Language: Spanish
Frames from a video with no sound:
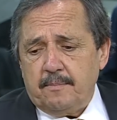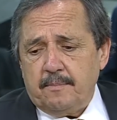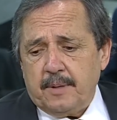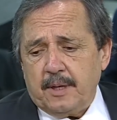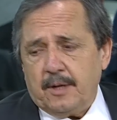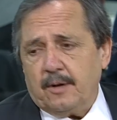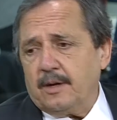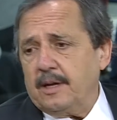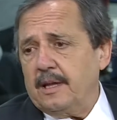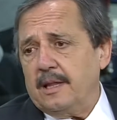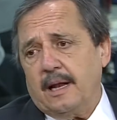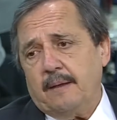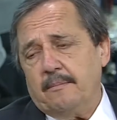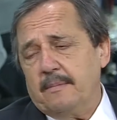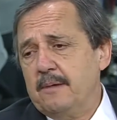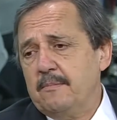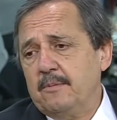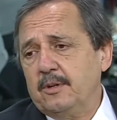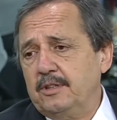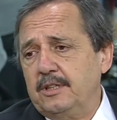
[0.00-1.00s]
pero que al
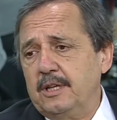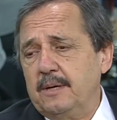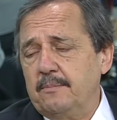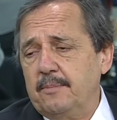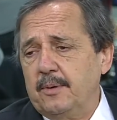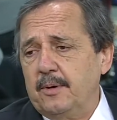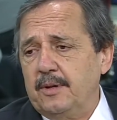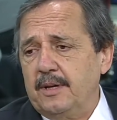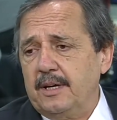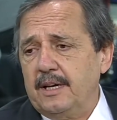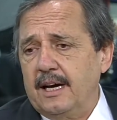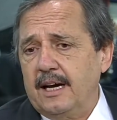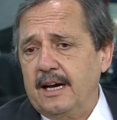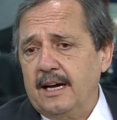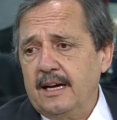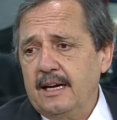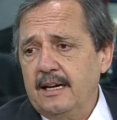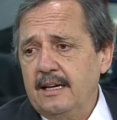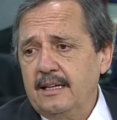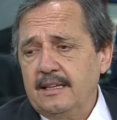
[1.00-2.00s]
mismo tiempo
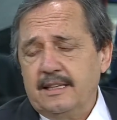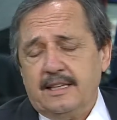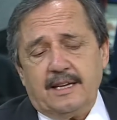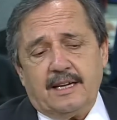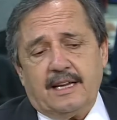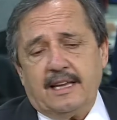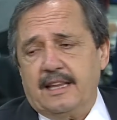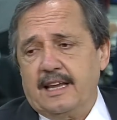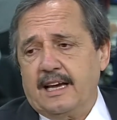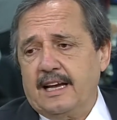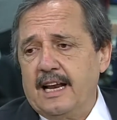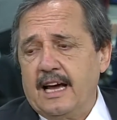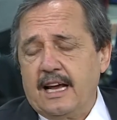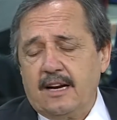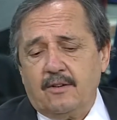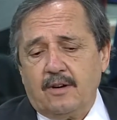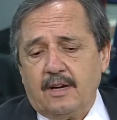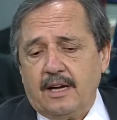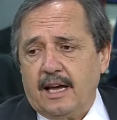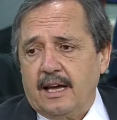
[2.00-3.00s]
diga y quede
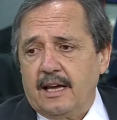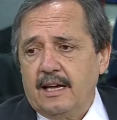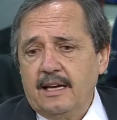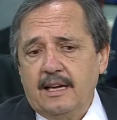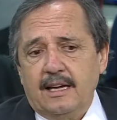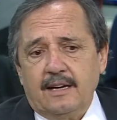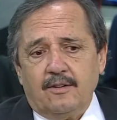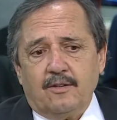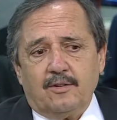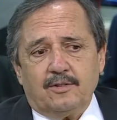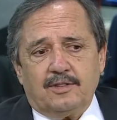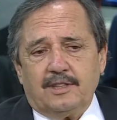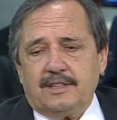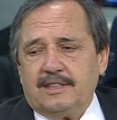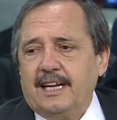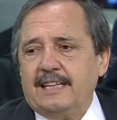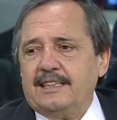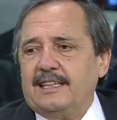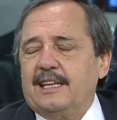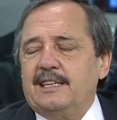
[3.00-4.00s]
claro que no se
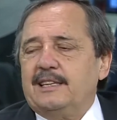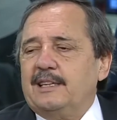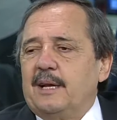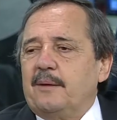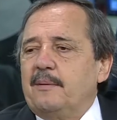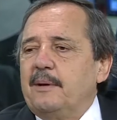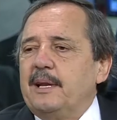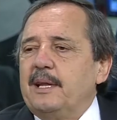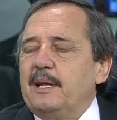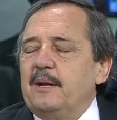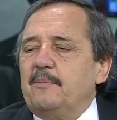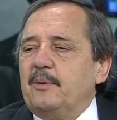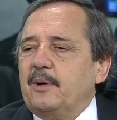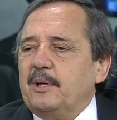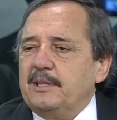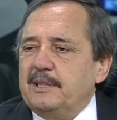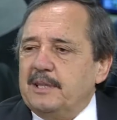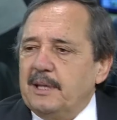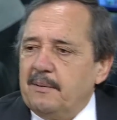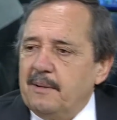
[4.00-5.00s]
trata de intervenir por
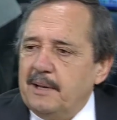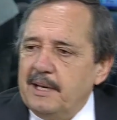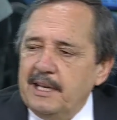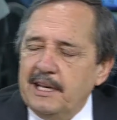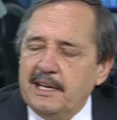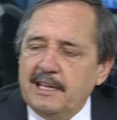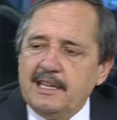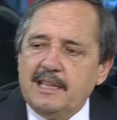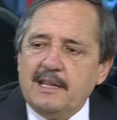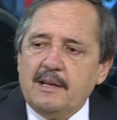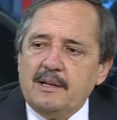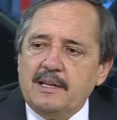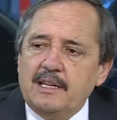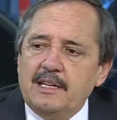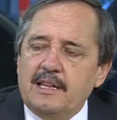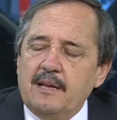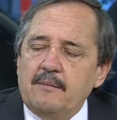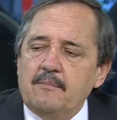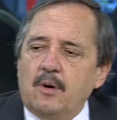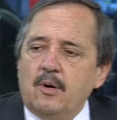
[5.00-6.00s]
intervenir
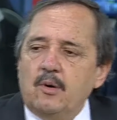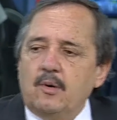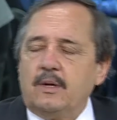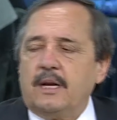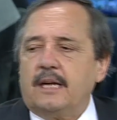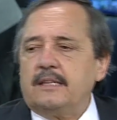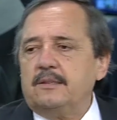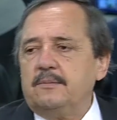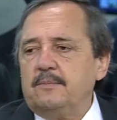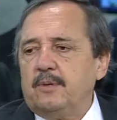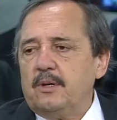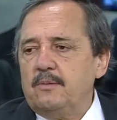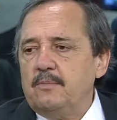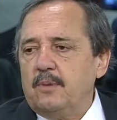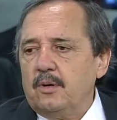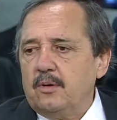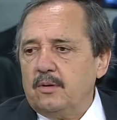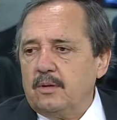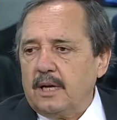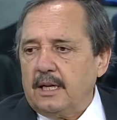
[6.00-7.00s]
ni de involucrarse por
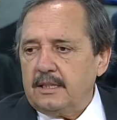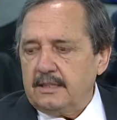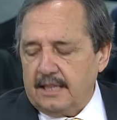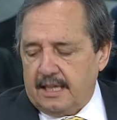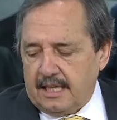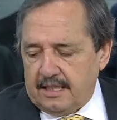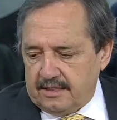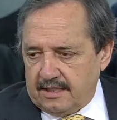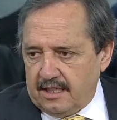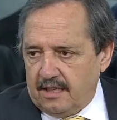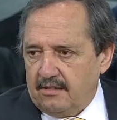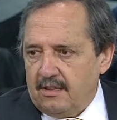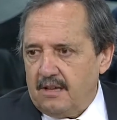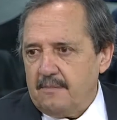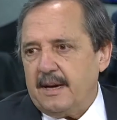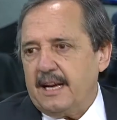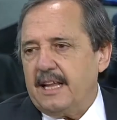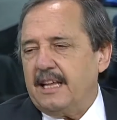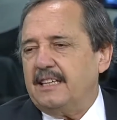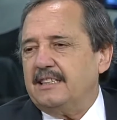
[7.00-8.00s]
involucrarse, hay que hacerlo
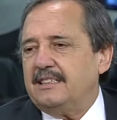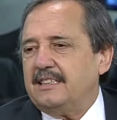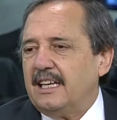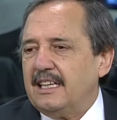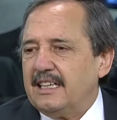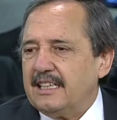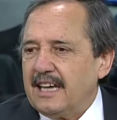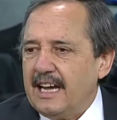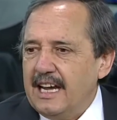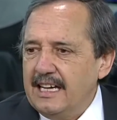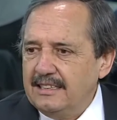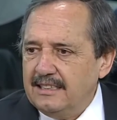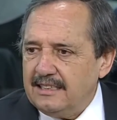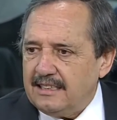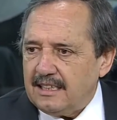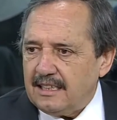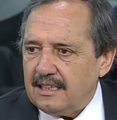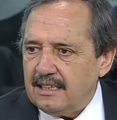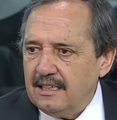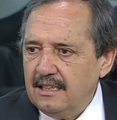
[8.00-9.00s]
de manera
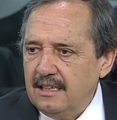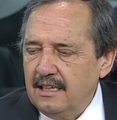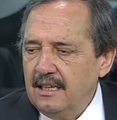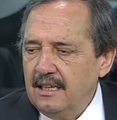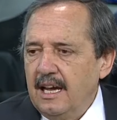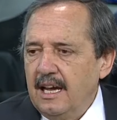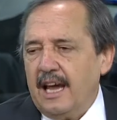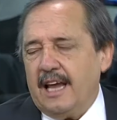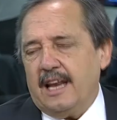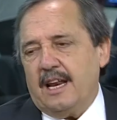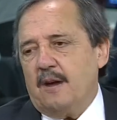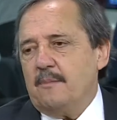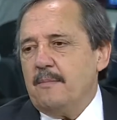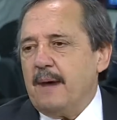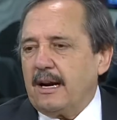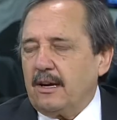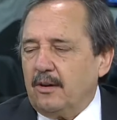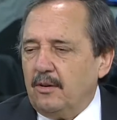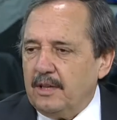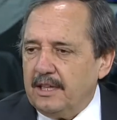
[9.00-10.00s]
inteligente, en el
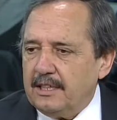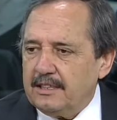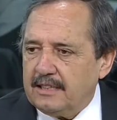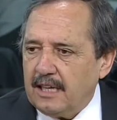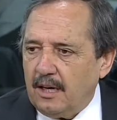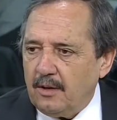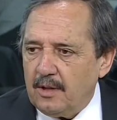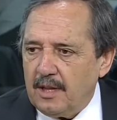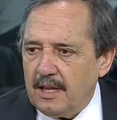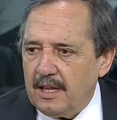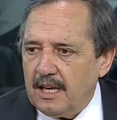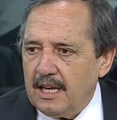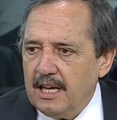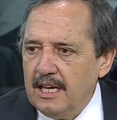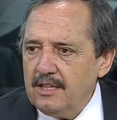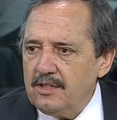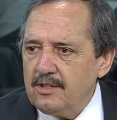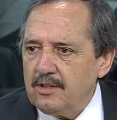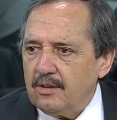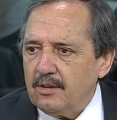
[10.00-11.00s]
marco del Estado de
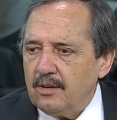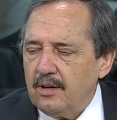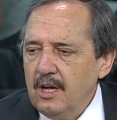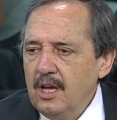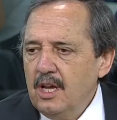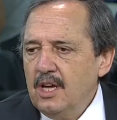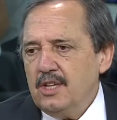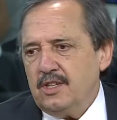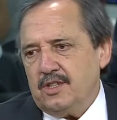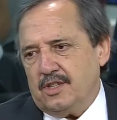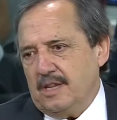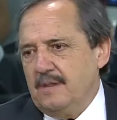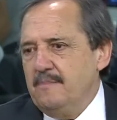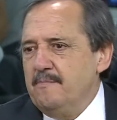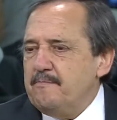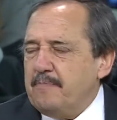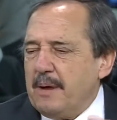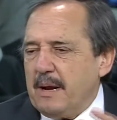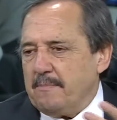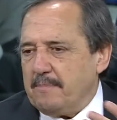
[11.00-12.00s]
Derecho,
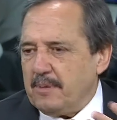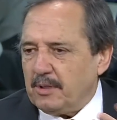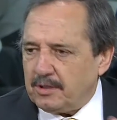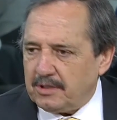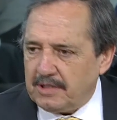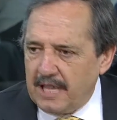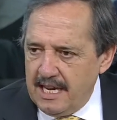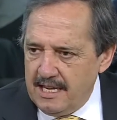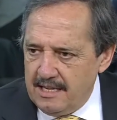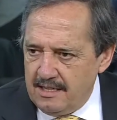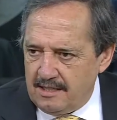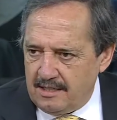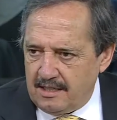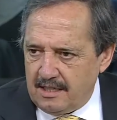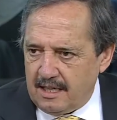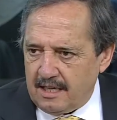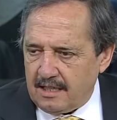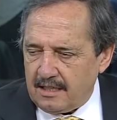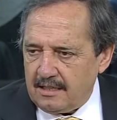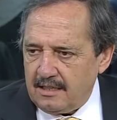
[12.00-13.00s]
sin
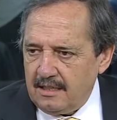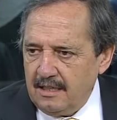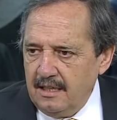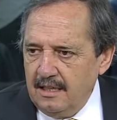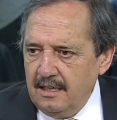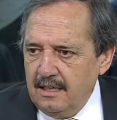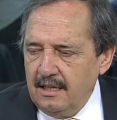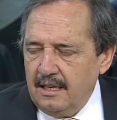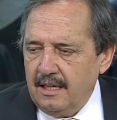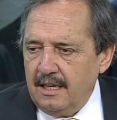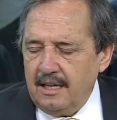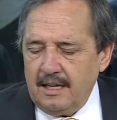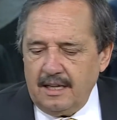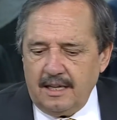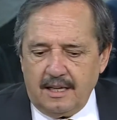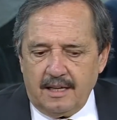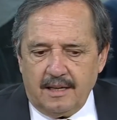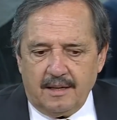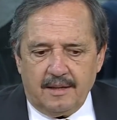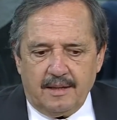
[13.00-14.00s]
prepotencias
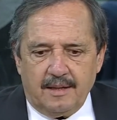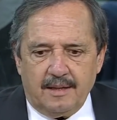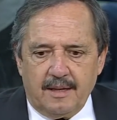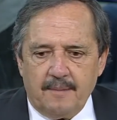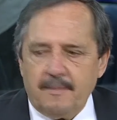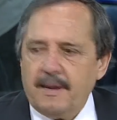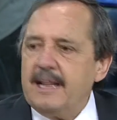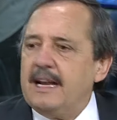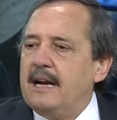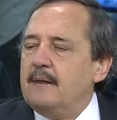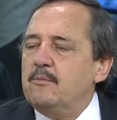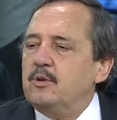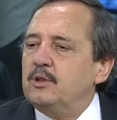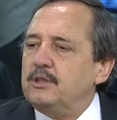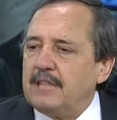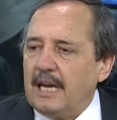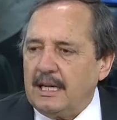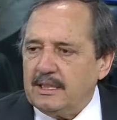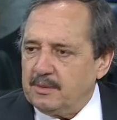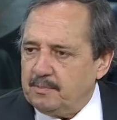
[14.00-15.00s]
eh, de manera muy
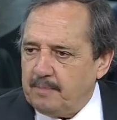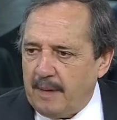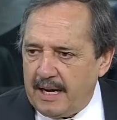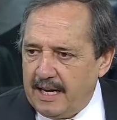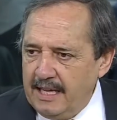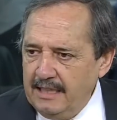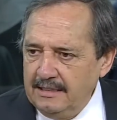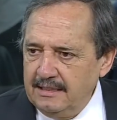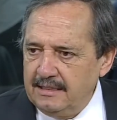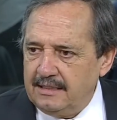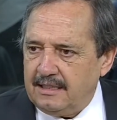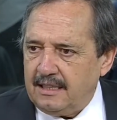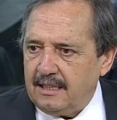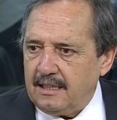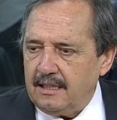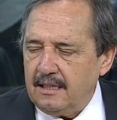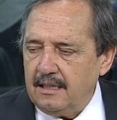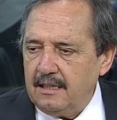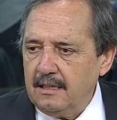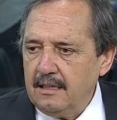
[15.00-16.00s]

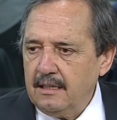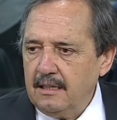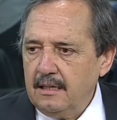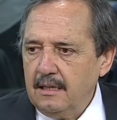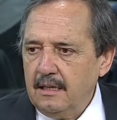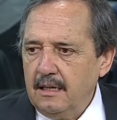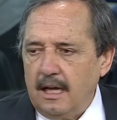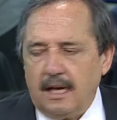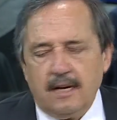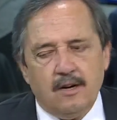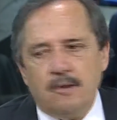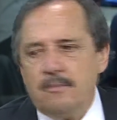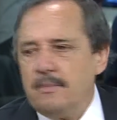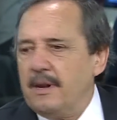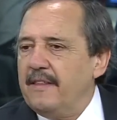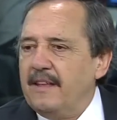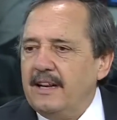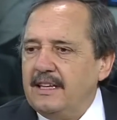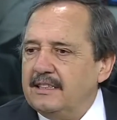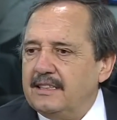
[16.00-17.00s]
transparente, en
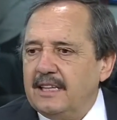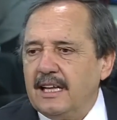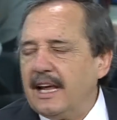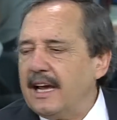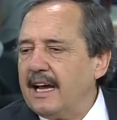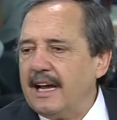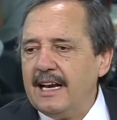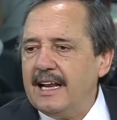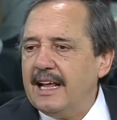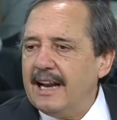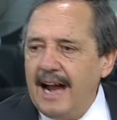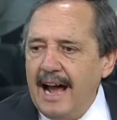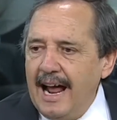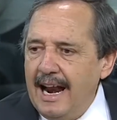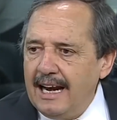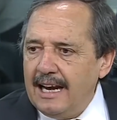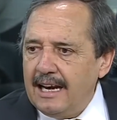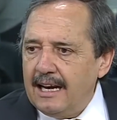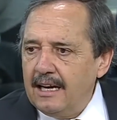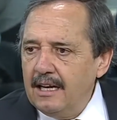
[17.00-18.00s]
nombre del interés
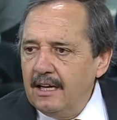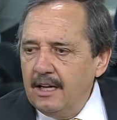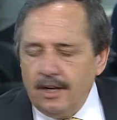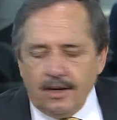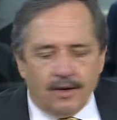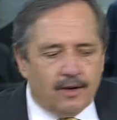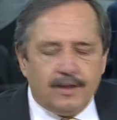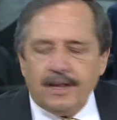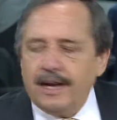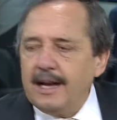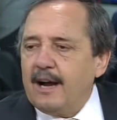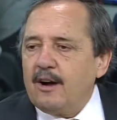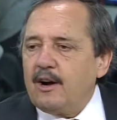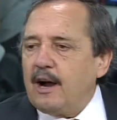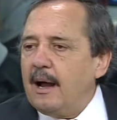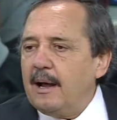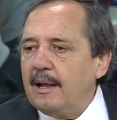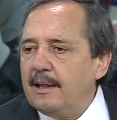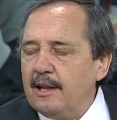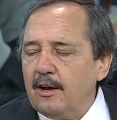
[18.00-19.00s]
general, no de los,
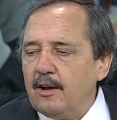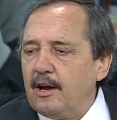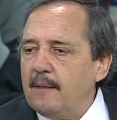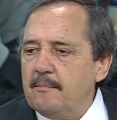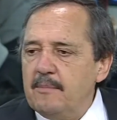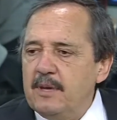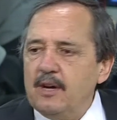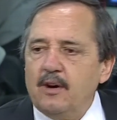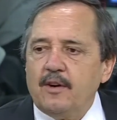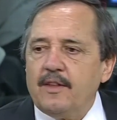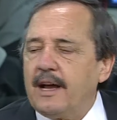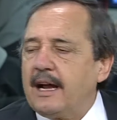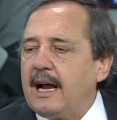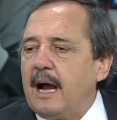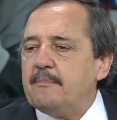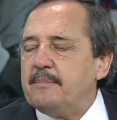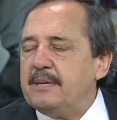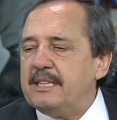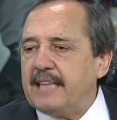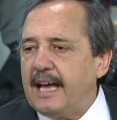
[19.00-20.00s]
de los amigos
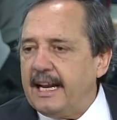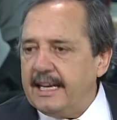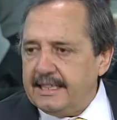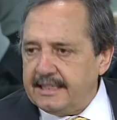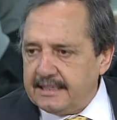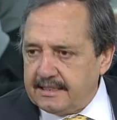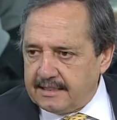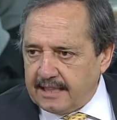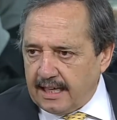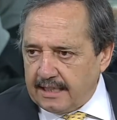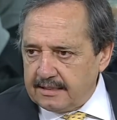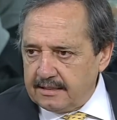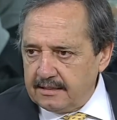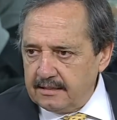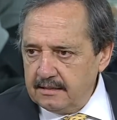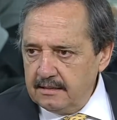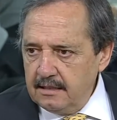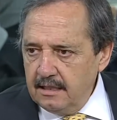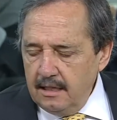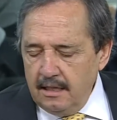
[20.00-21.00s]

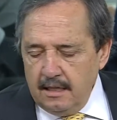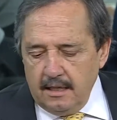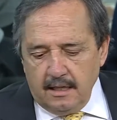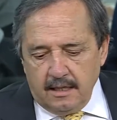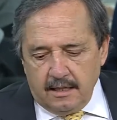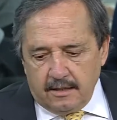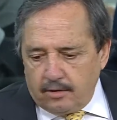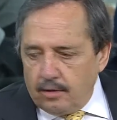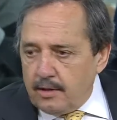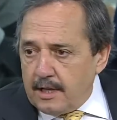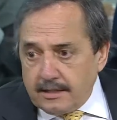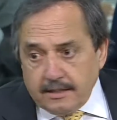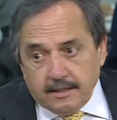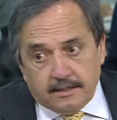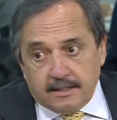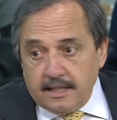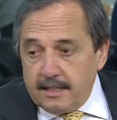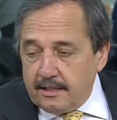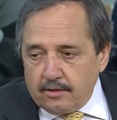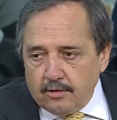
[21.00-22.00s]
capitalistas. Todas,
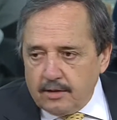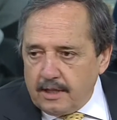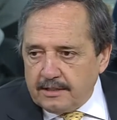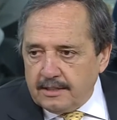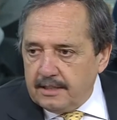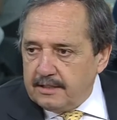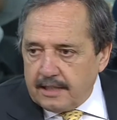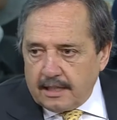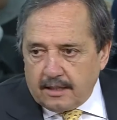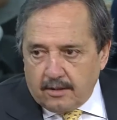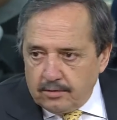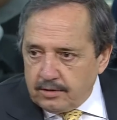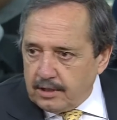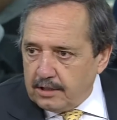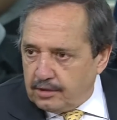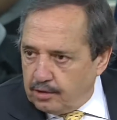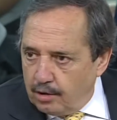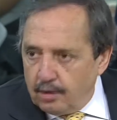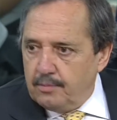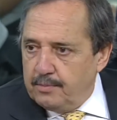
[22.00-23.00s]
e-, de todas estas
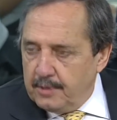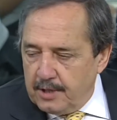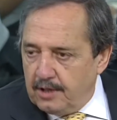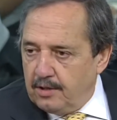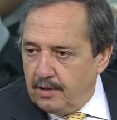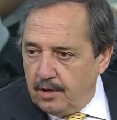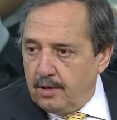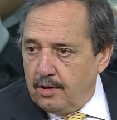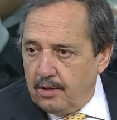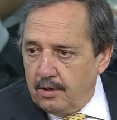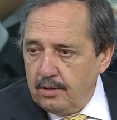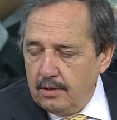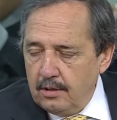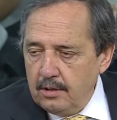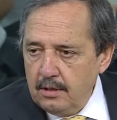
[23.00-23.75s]
cosas se olvidó